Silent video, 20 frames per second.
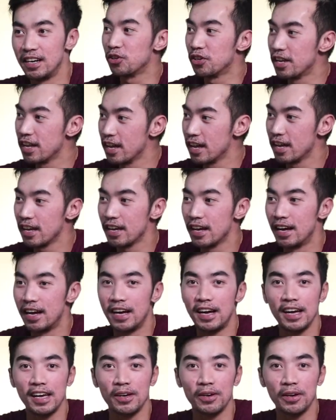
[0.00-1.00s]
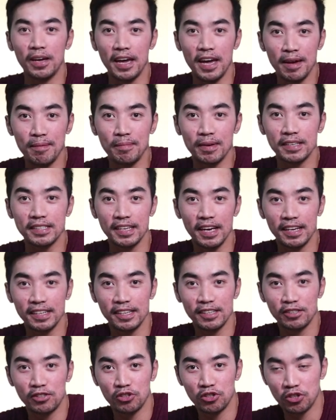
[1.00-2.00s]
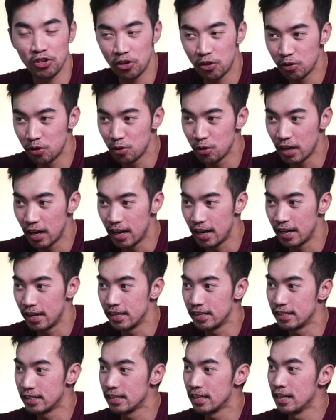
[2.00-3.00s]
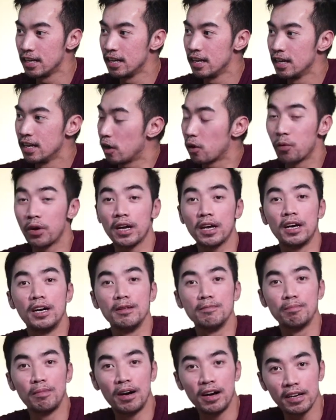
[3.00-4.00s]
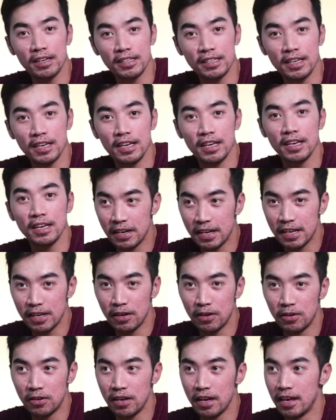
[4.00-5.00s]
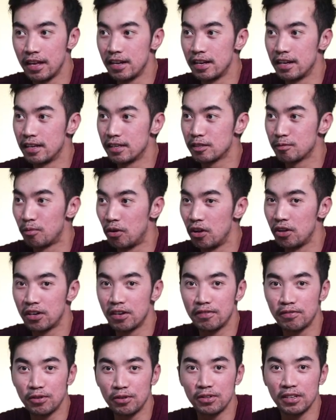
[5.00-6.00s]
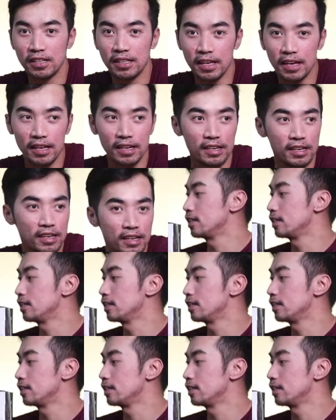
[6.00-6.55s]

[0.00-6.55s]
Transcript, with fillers: Today, I am excited to show you guys a quick unboxing video and a small review na din.